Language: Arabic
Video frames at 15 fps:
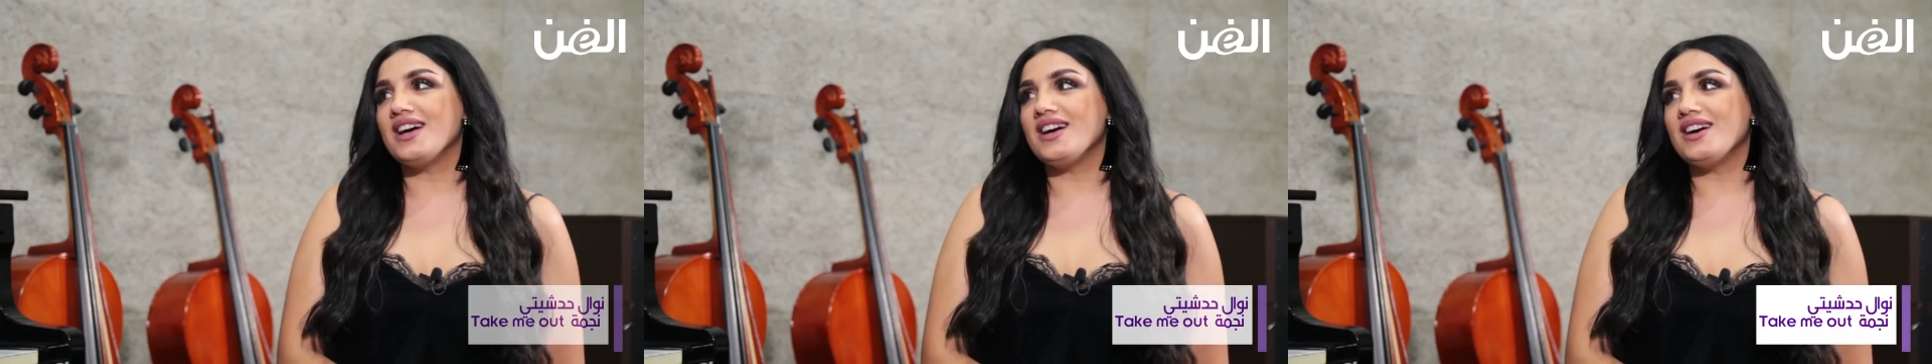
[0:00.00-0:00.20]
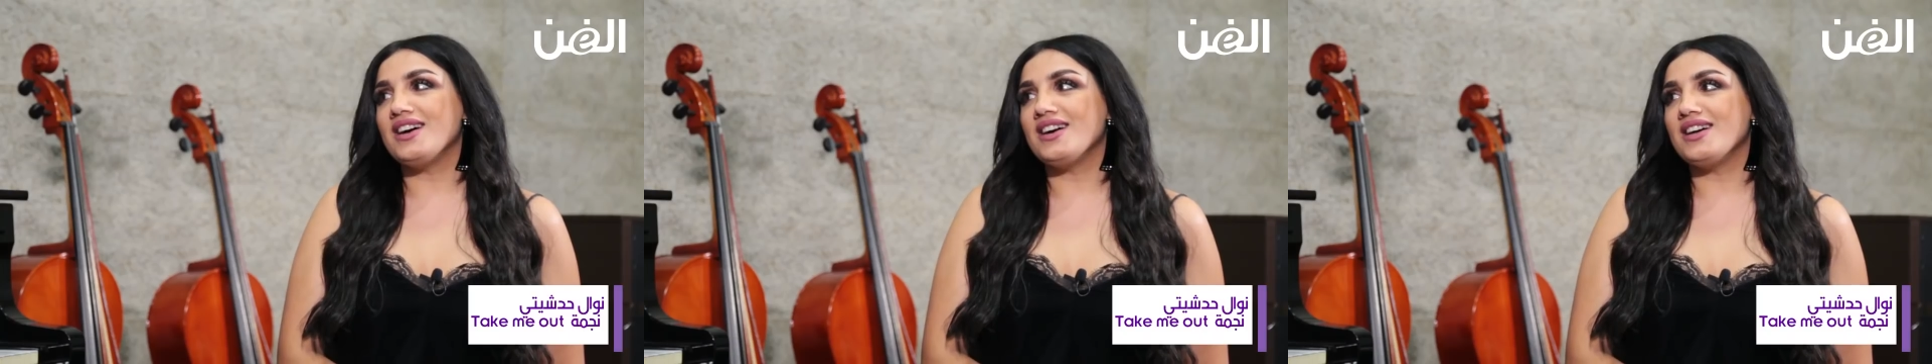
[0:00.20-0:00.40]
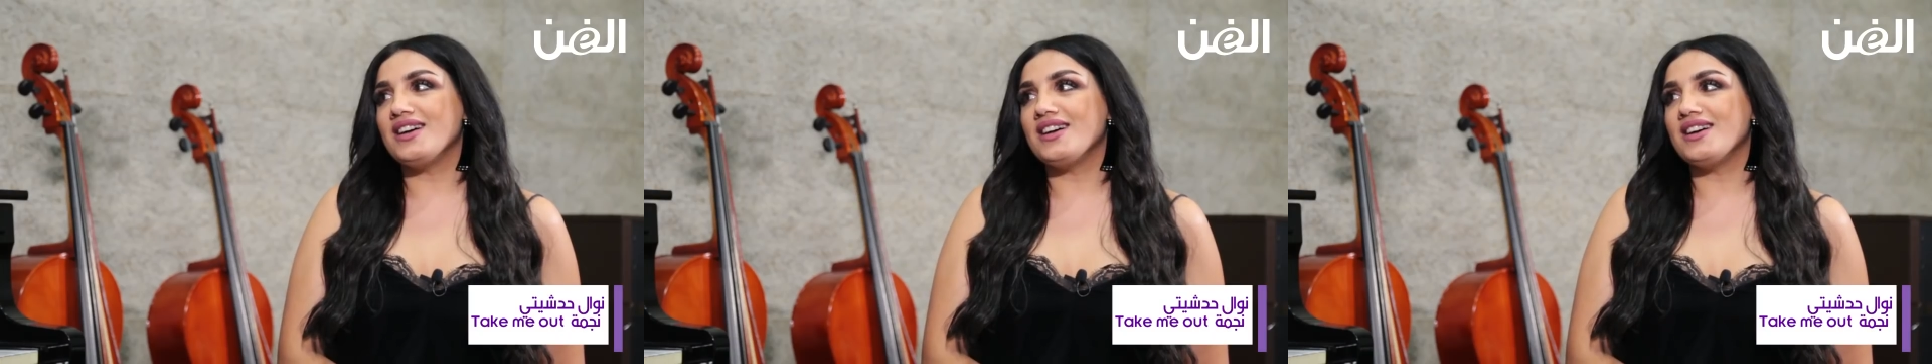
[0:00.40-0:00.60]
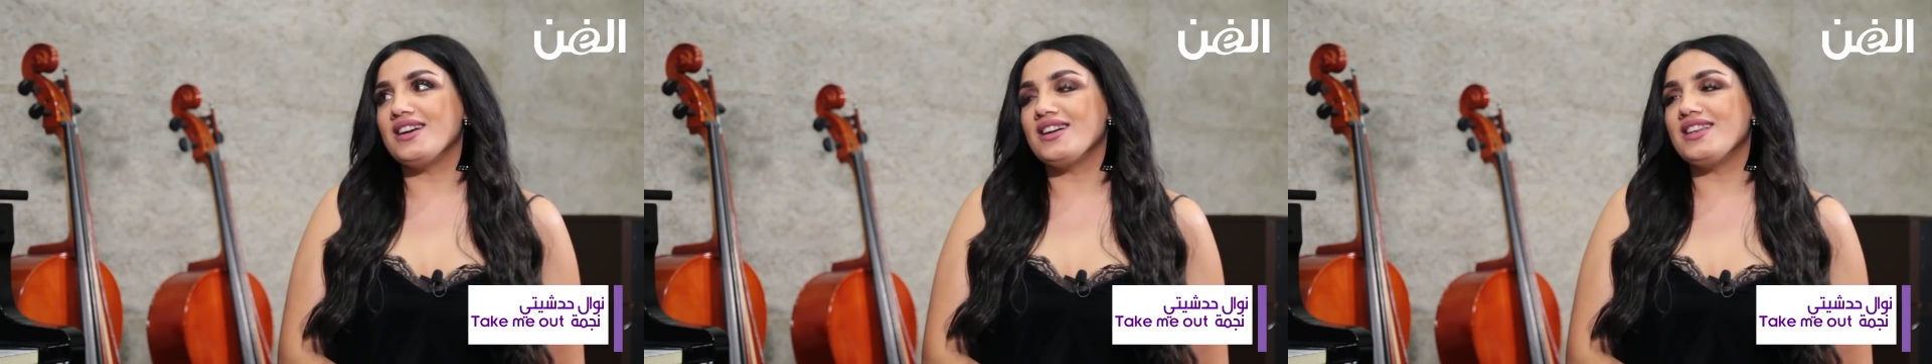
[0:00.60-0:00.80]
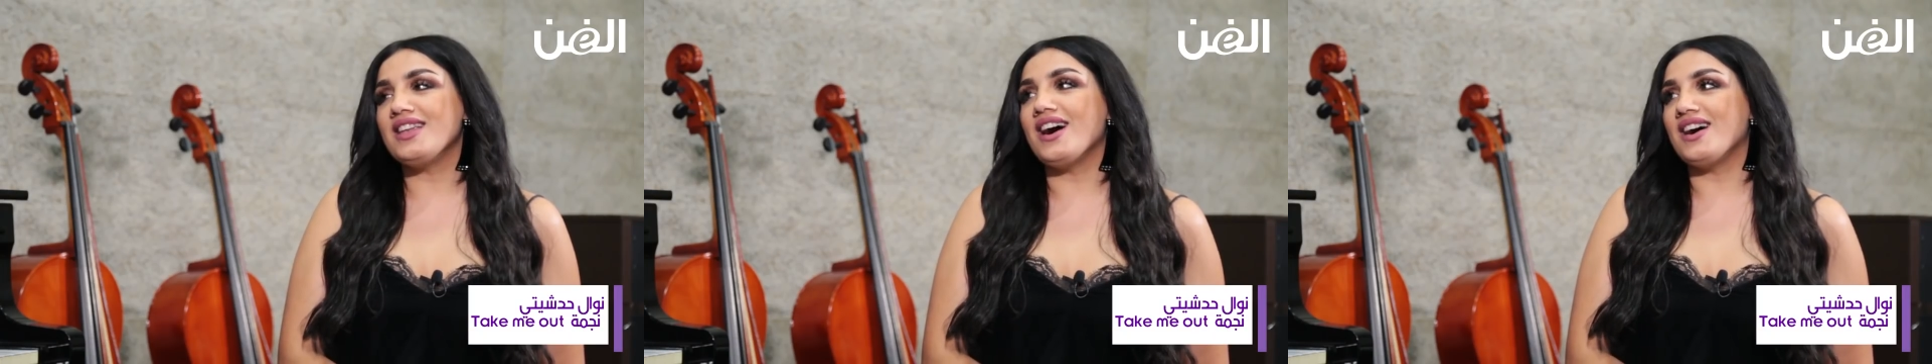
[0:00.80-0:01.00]

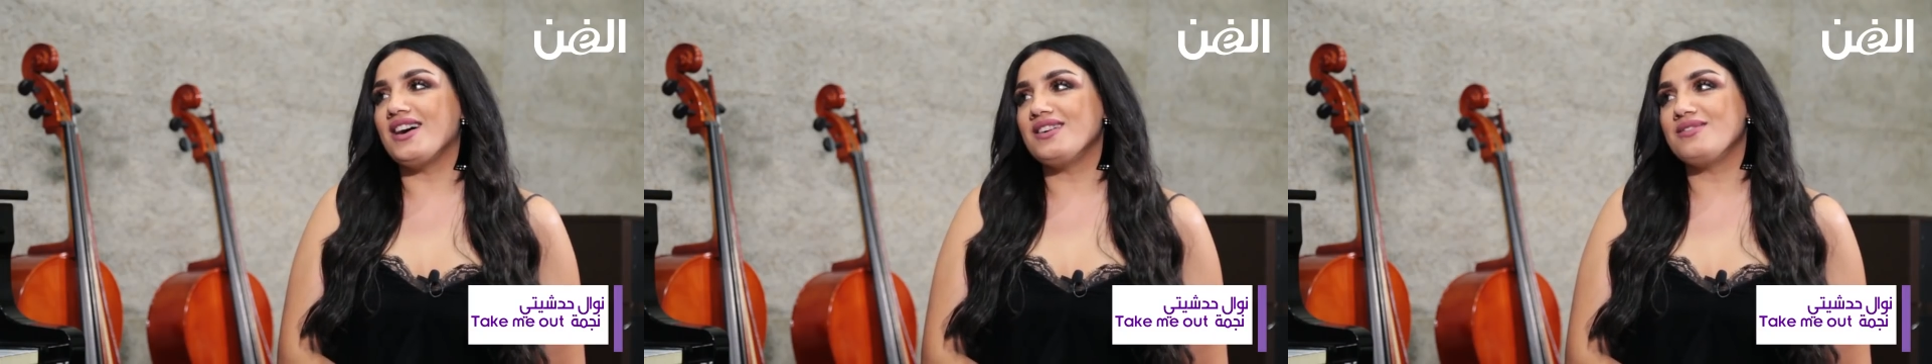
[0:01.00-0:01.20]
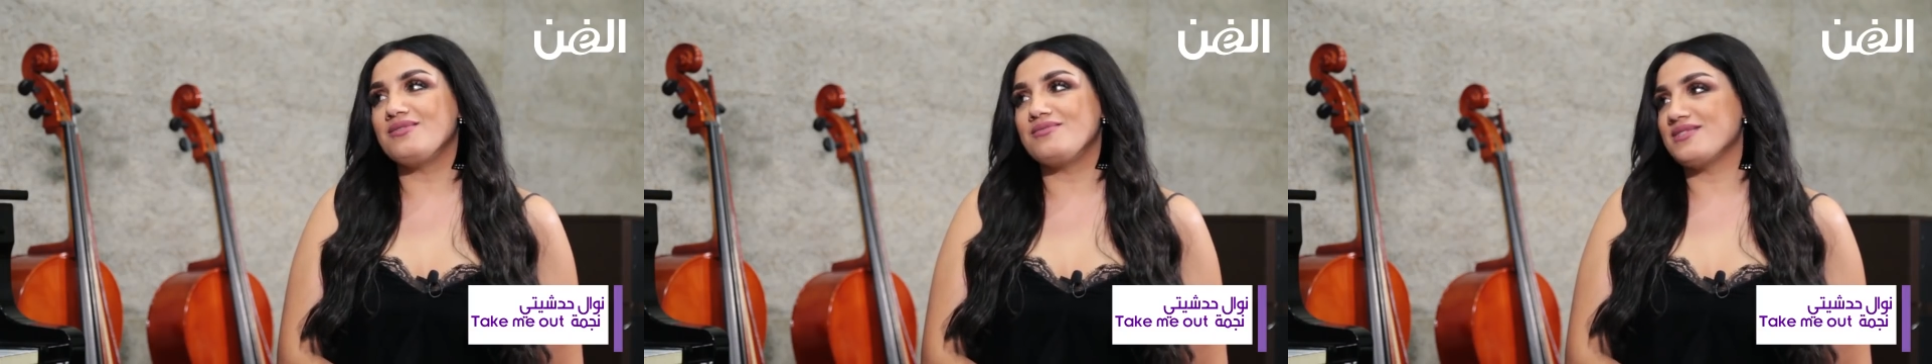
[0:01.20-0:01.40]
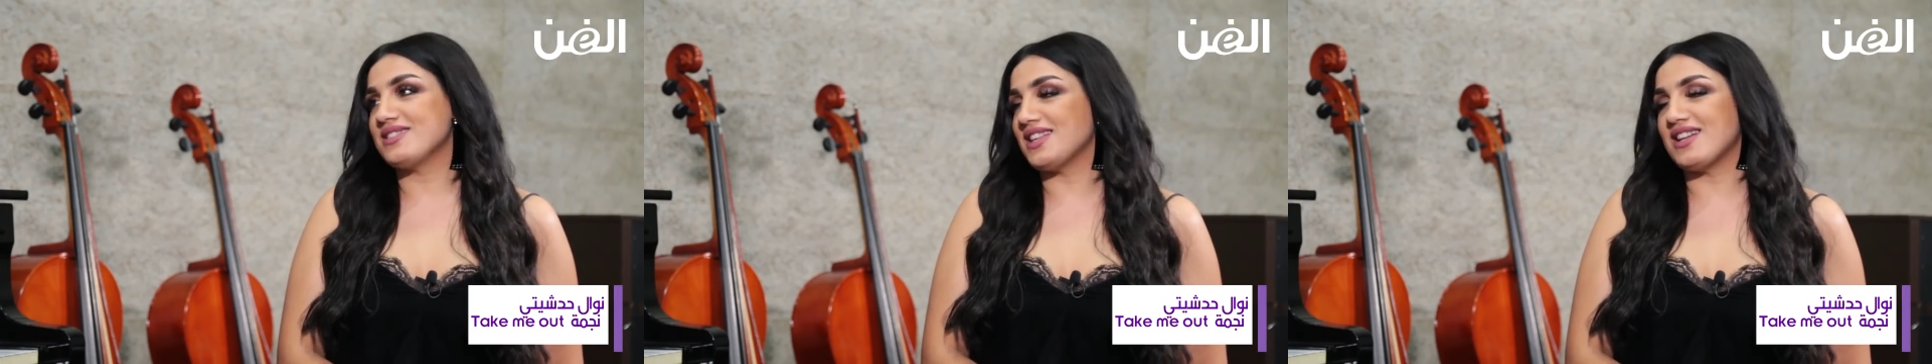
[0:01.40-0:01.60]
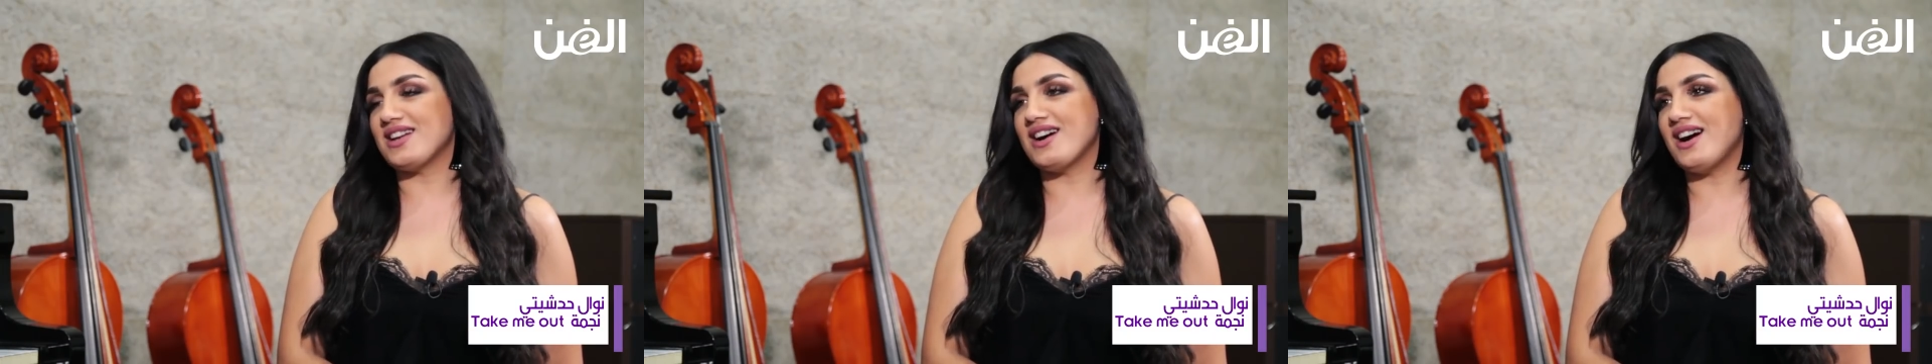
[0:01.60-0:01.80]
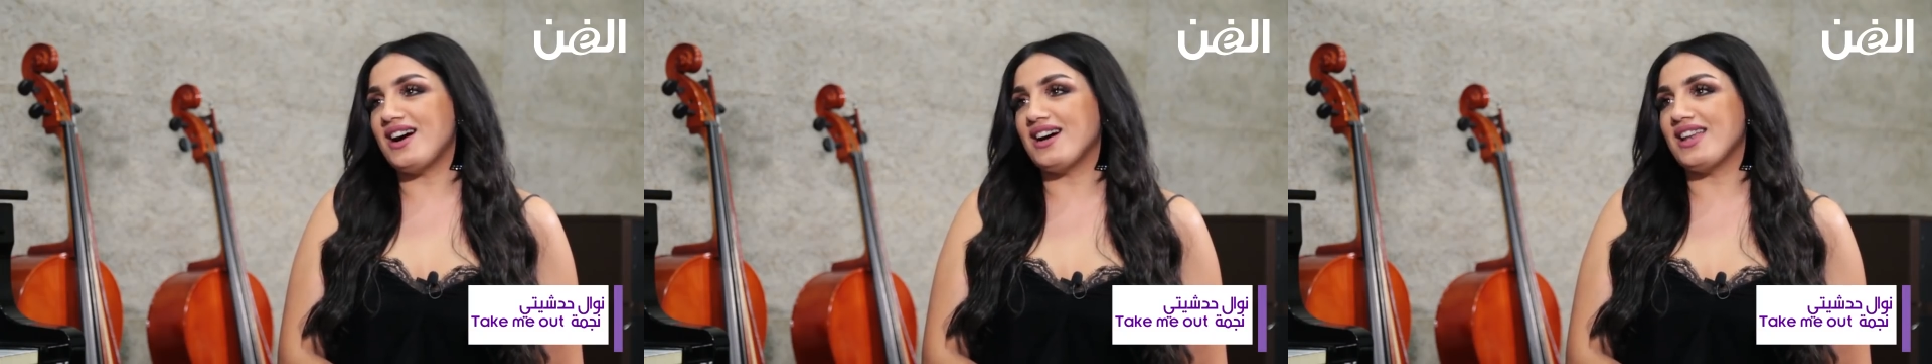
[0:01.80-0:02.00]
آه لا
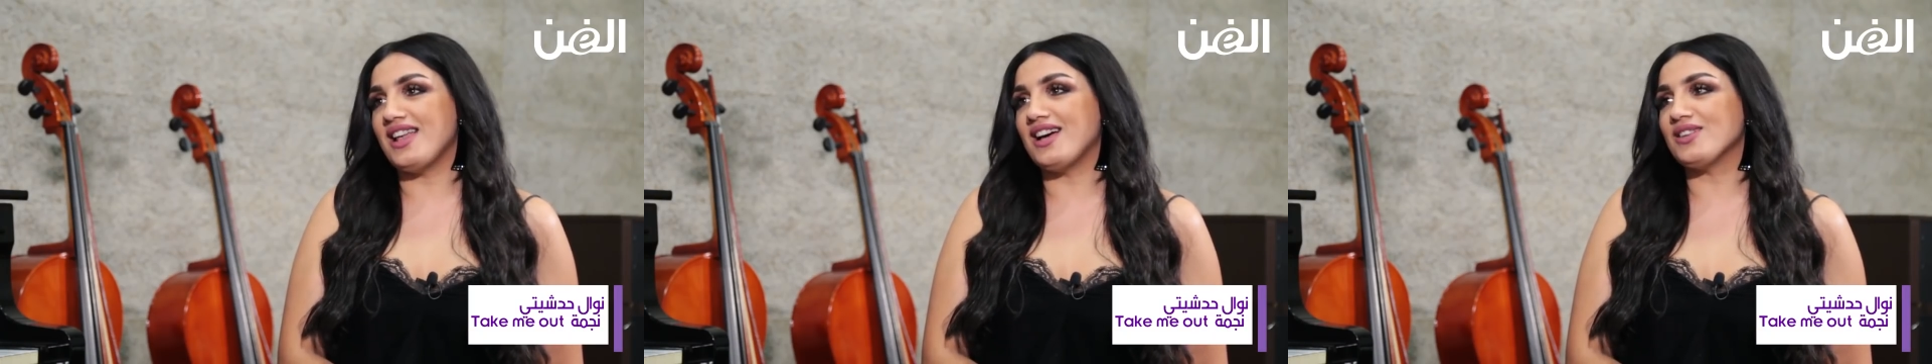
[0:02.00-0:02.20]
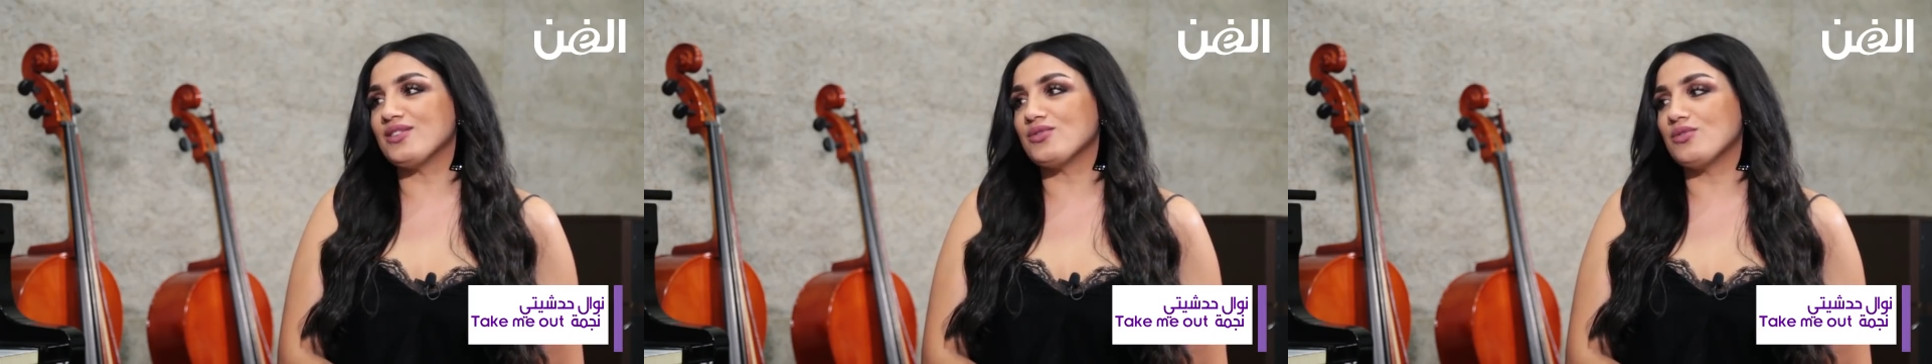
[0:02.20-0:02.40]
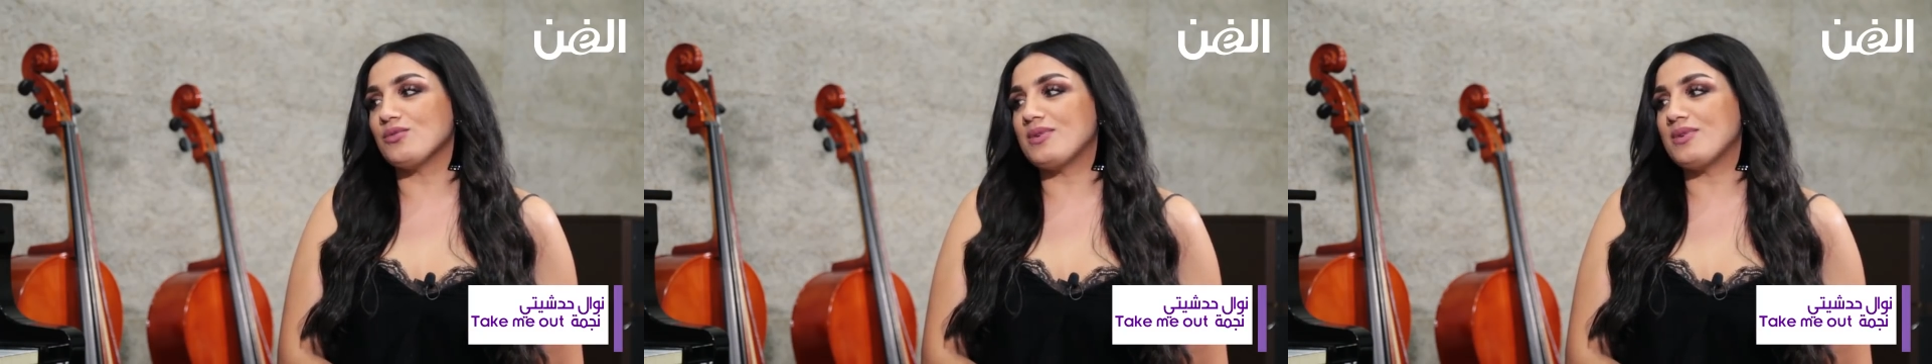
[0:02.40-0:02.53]
الصراحه لانه